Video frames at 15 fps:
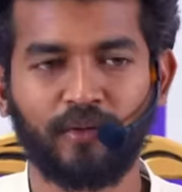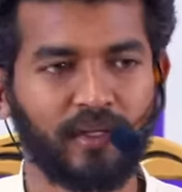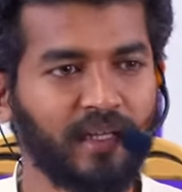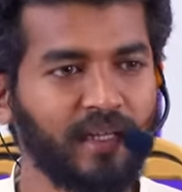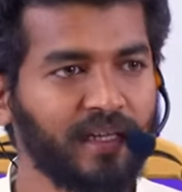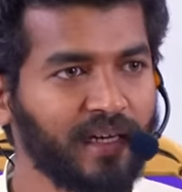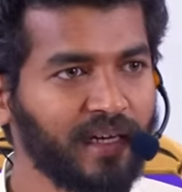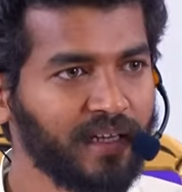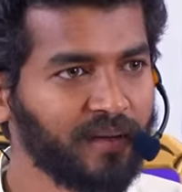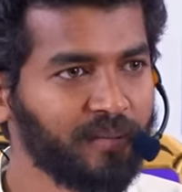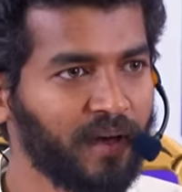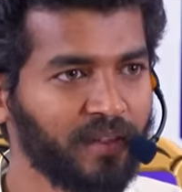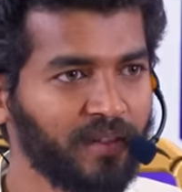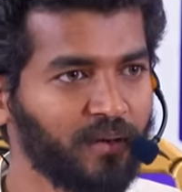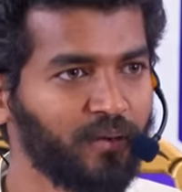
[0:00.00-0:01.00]
நீ
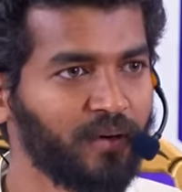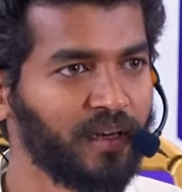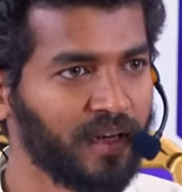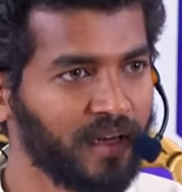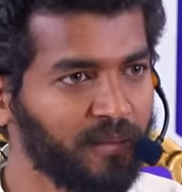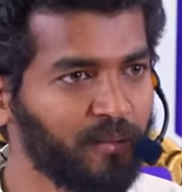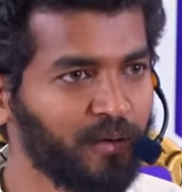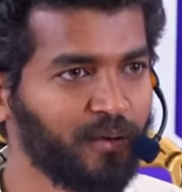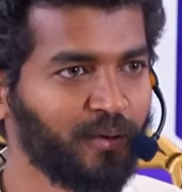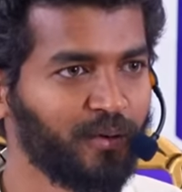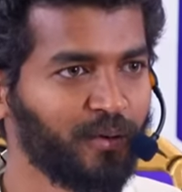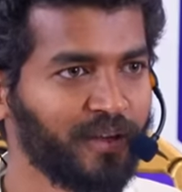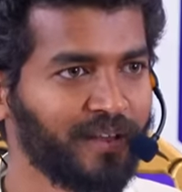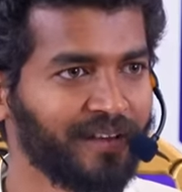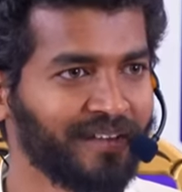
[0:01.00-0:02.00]
நினைக்கிறமா அந்த குடியில் கம்மங்கூழ்
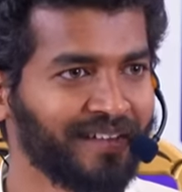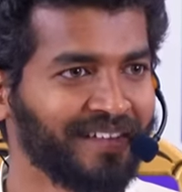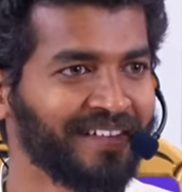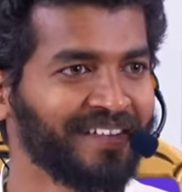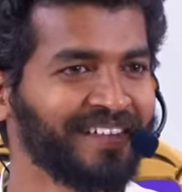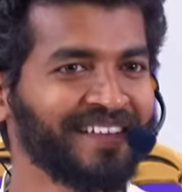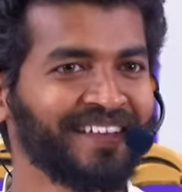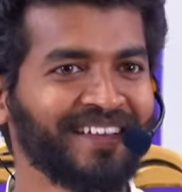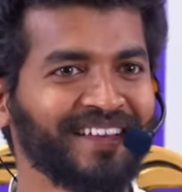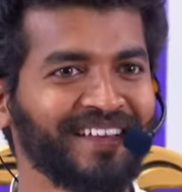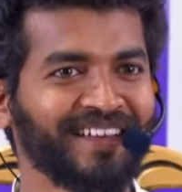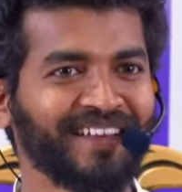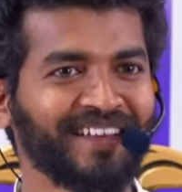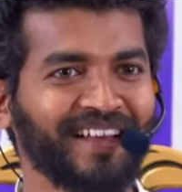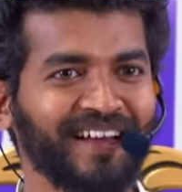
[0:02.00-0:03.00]
குடிக்கிறது
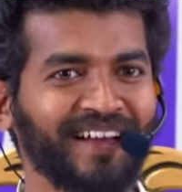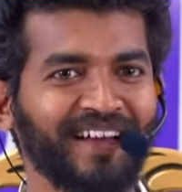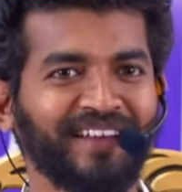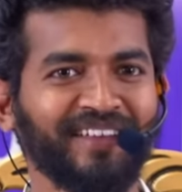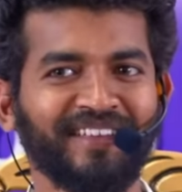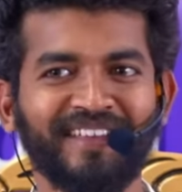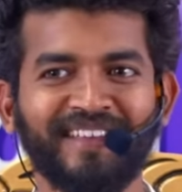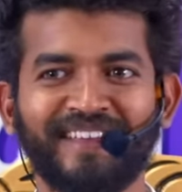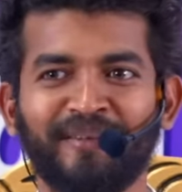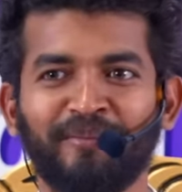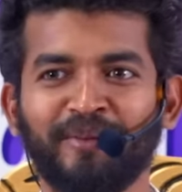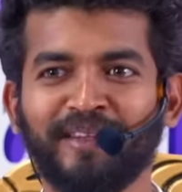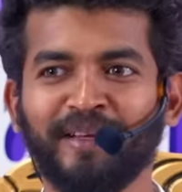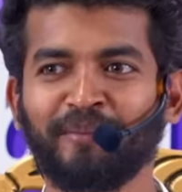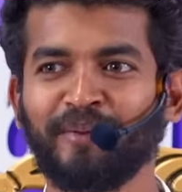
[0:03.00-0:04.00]
ஏதாவது
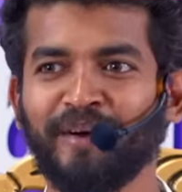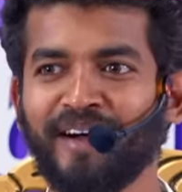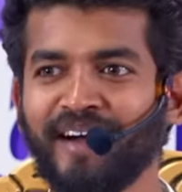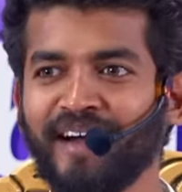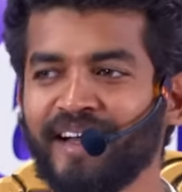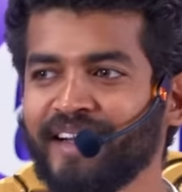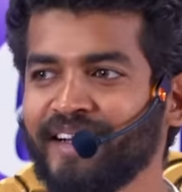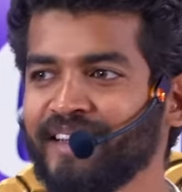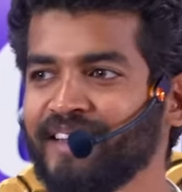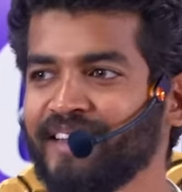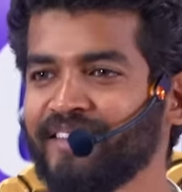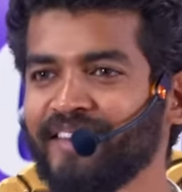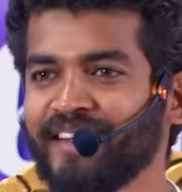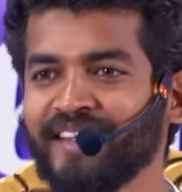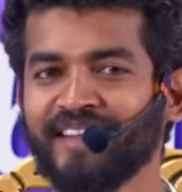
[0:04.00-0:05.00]
தப்பு தப்பாக எடுத்துக்க
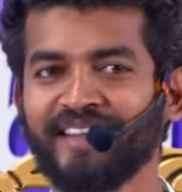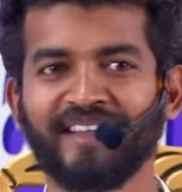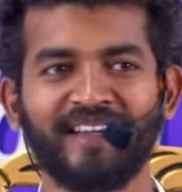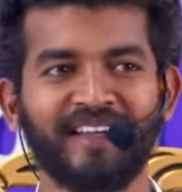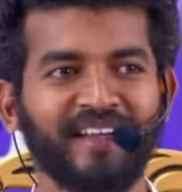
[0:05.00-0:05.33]
வேண்டியது